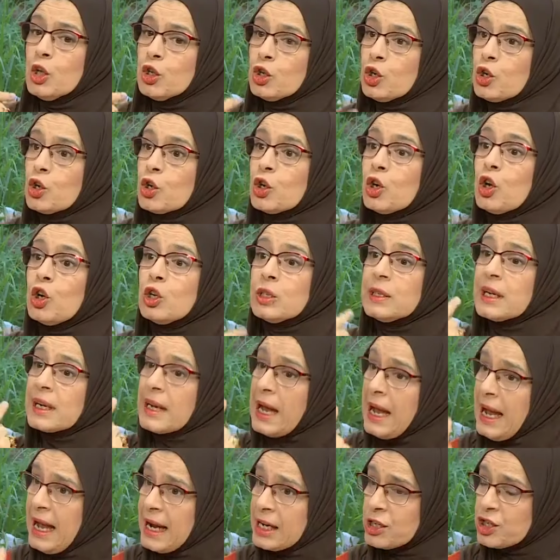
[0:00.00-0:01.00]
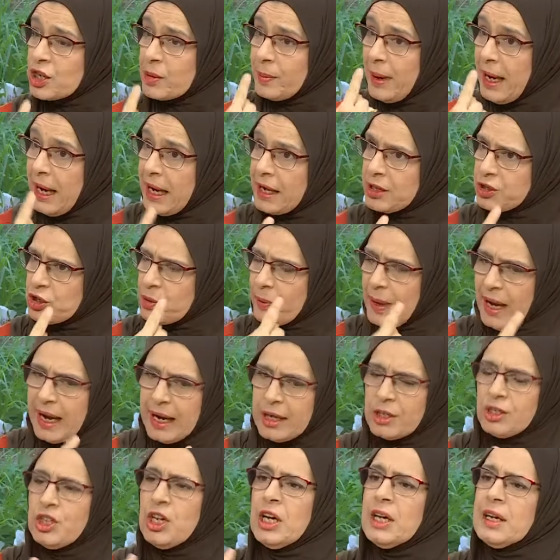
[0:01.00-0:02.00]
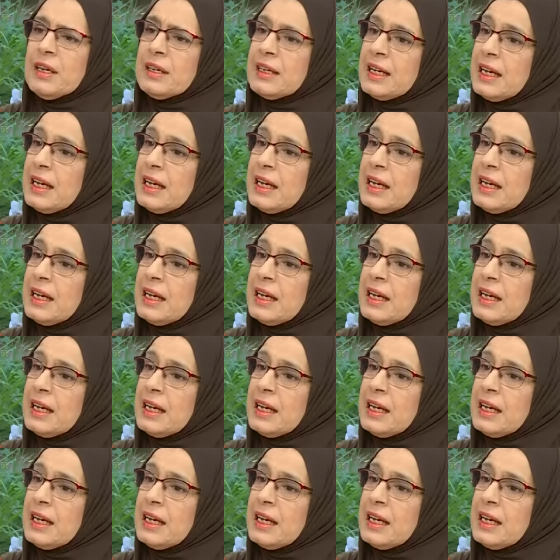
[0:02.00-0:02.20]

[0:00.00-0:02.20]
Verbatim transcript: دونك الخضره حاجه بحاجه بحاجه